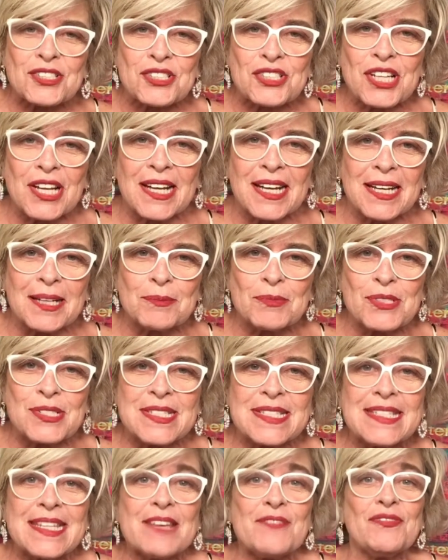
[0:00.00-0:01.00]
digamos,
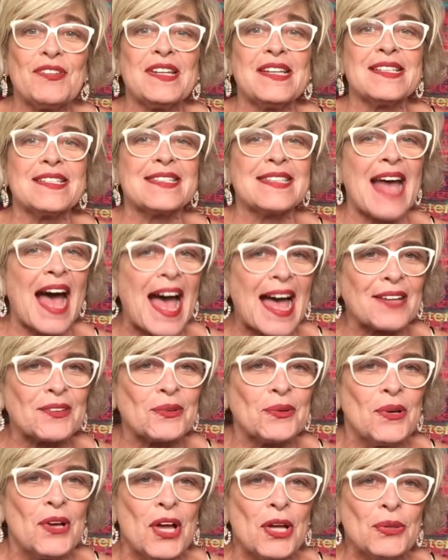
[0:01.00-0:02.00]

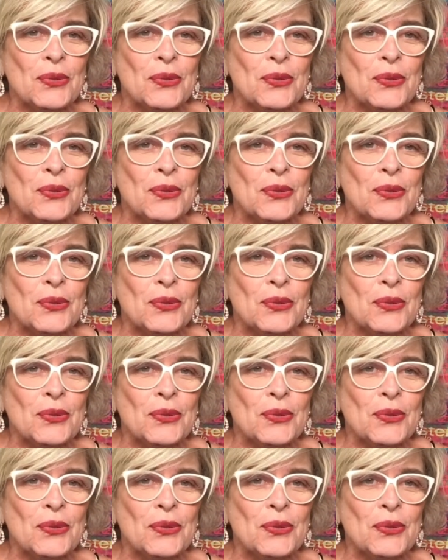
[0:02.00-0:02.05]
civilizado